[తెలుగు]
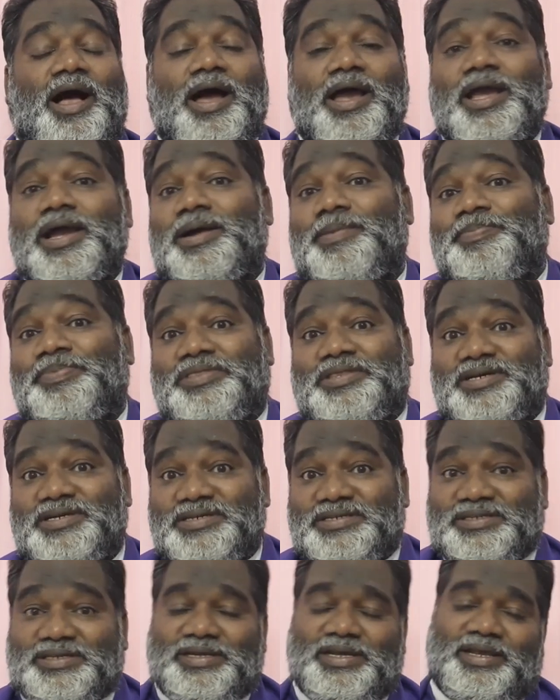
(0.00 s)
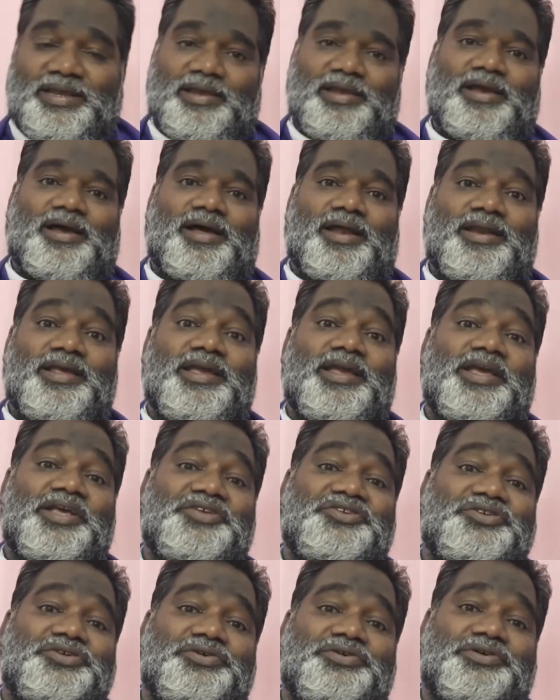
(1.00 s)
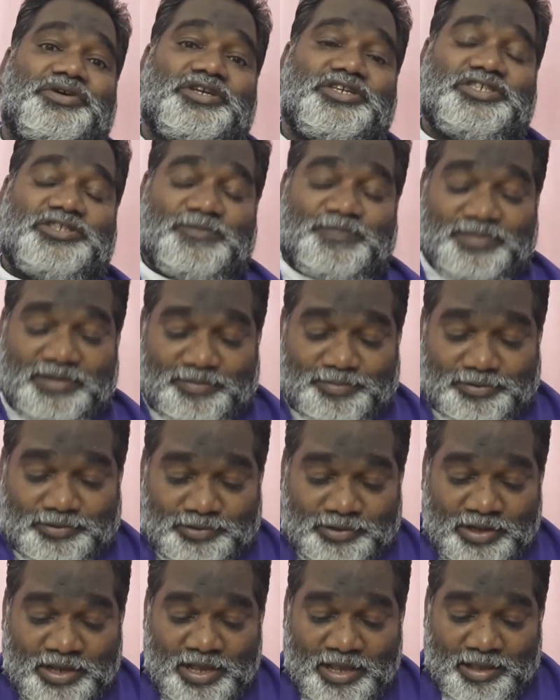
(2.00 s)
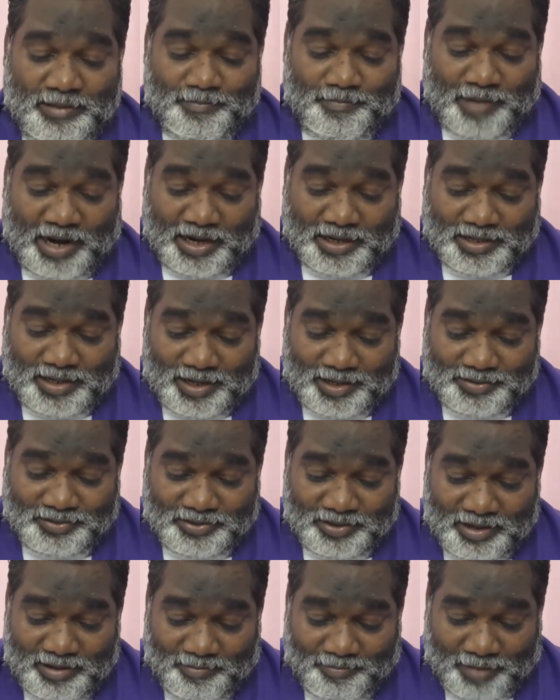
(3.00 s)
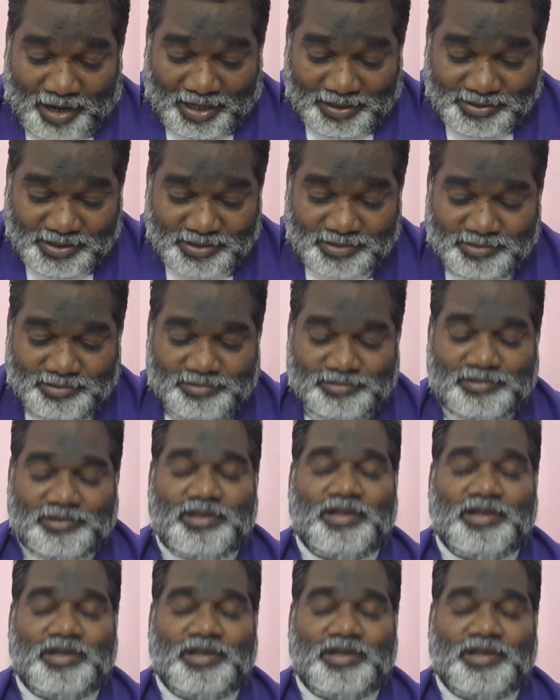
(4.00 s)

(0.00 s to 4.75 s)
ఐఎమ్ థర్స్టీ అని క్రీస్తు ప్రభు మాట్లాడుతున్న మాటను